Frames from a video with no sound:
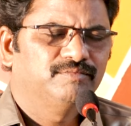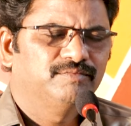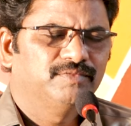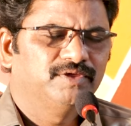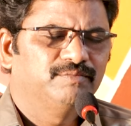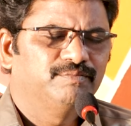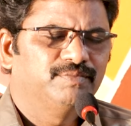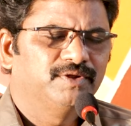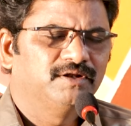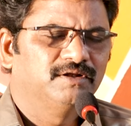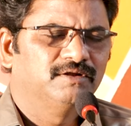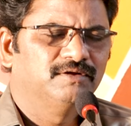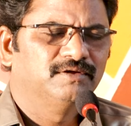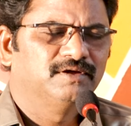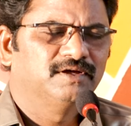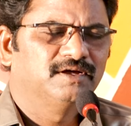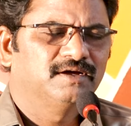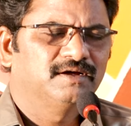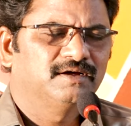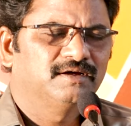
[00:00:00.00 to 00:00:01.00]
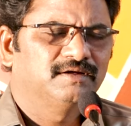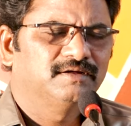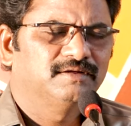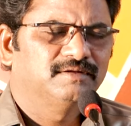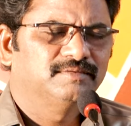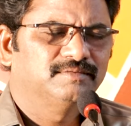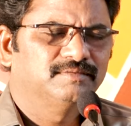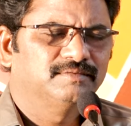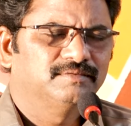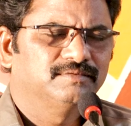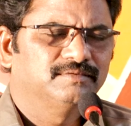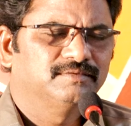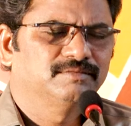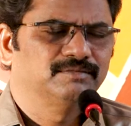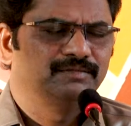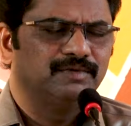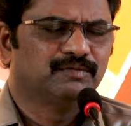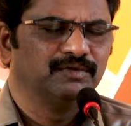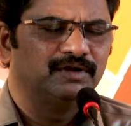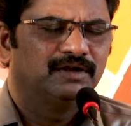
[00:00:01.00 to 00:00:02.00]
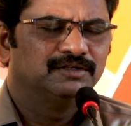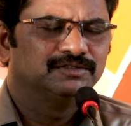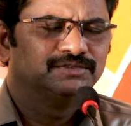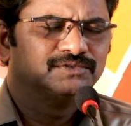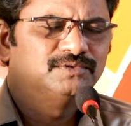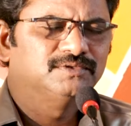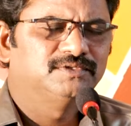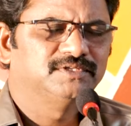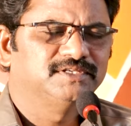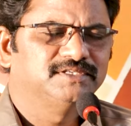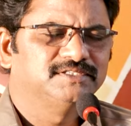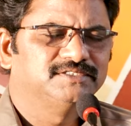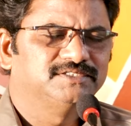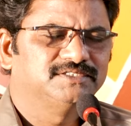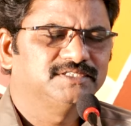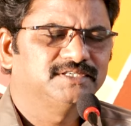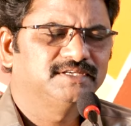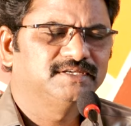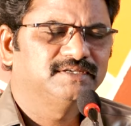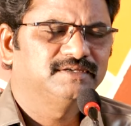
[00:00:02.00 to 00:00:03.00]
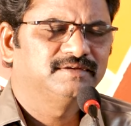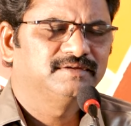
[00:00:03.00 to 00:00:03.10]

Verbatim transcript: మీ పిల్లలుగా మిమ్మలను స్థుతించి